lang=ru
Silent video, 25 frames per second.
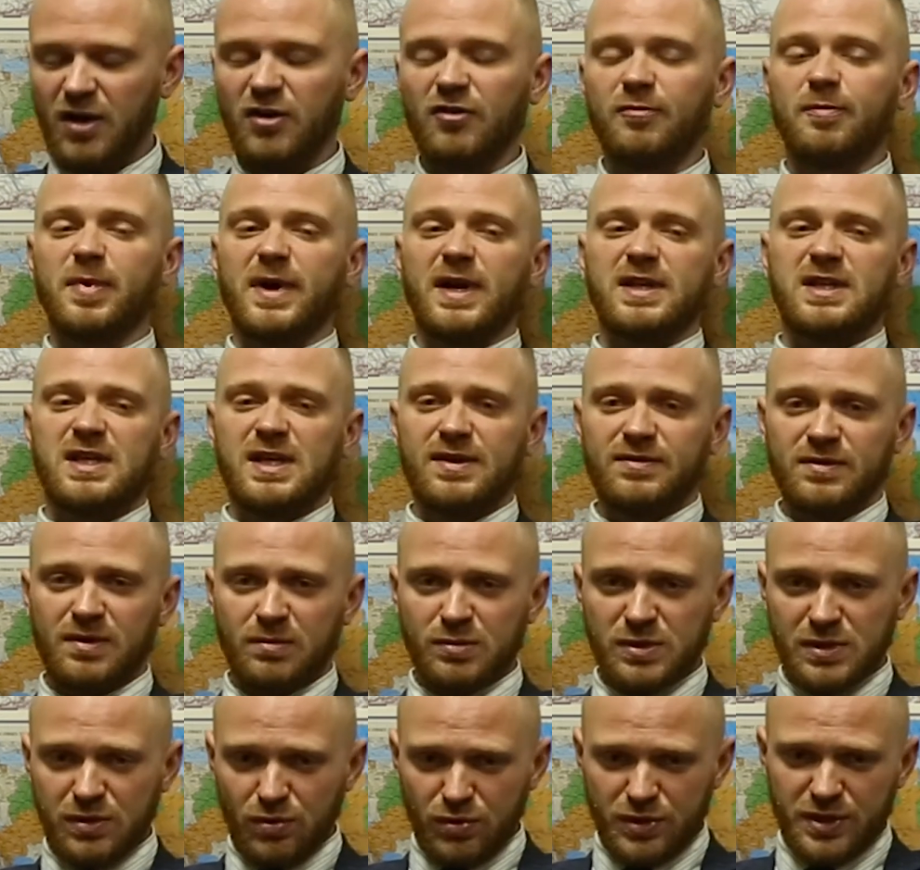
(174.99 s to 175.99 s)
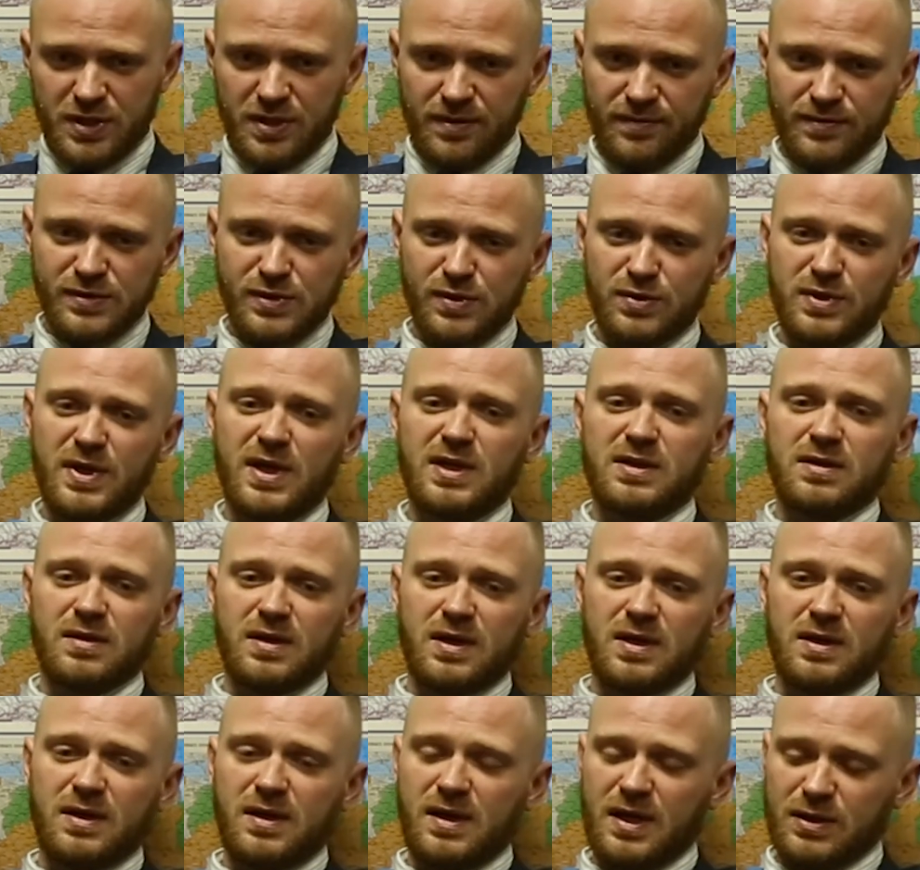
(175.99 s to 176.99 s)
В противном случае в суде это,
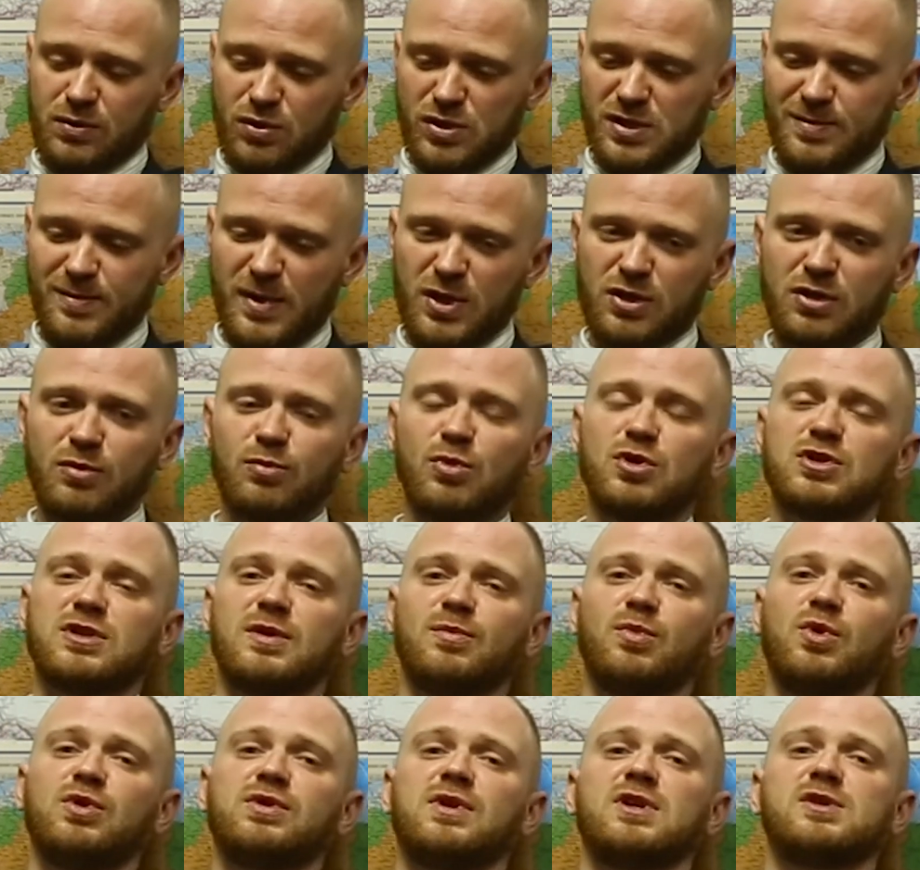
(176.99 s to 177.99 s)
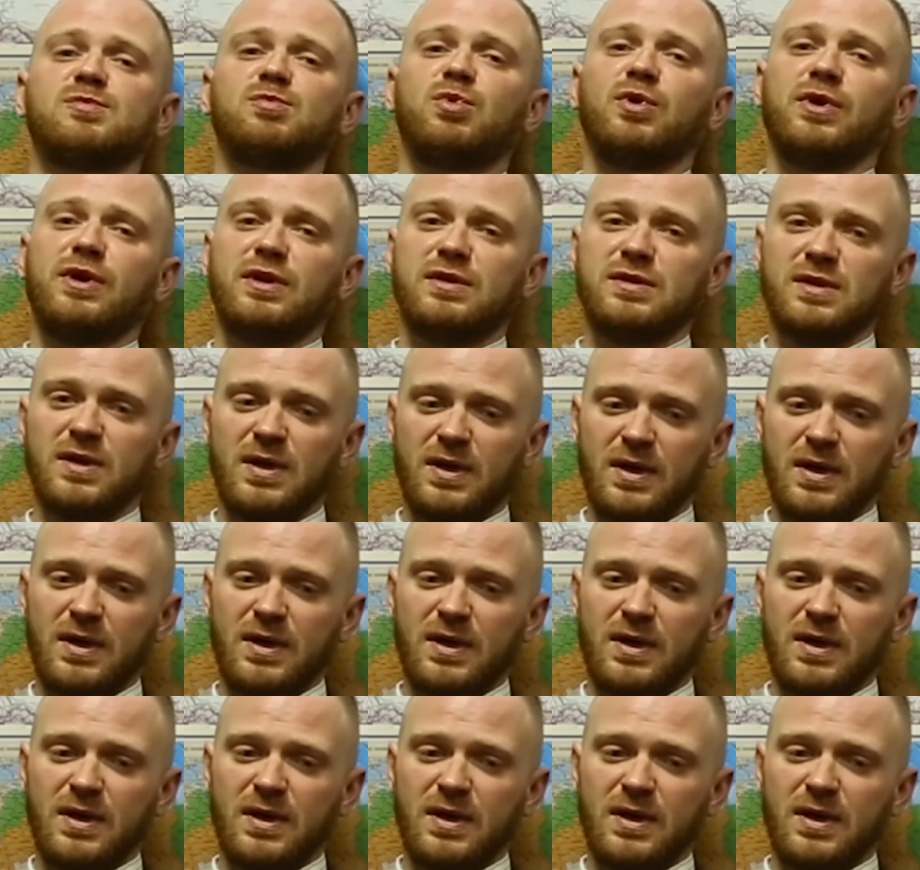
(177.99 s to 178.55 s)
э, эту смету можно будет оспорить.